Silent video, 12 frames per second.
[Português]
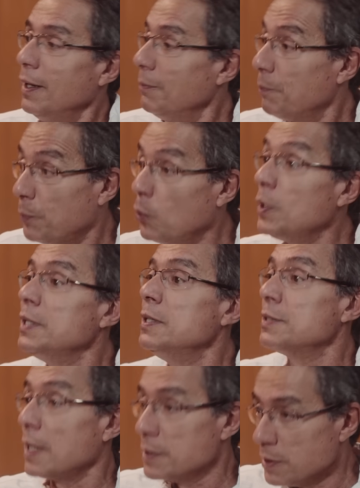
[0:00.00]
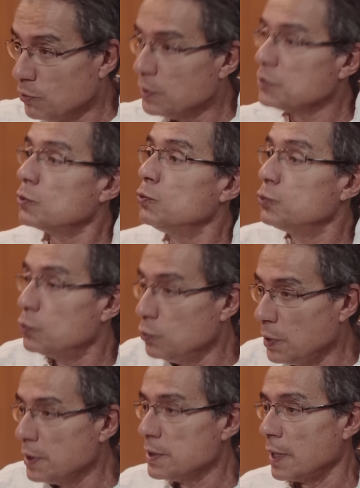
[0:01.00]
a polinização das
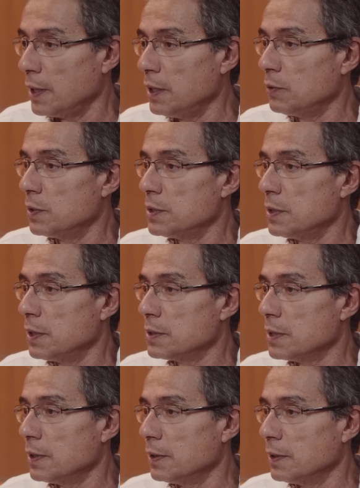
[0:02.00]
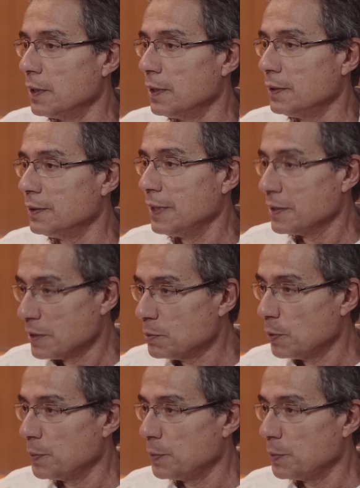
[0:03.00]
culturas agrícolas dessa, dessas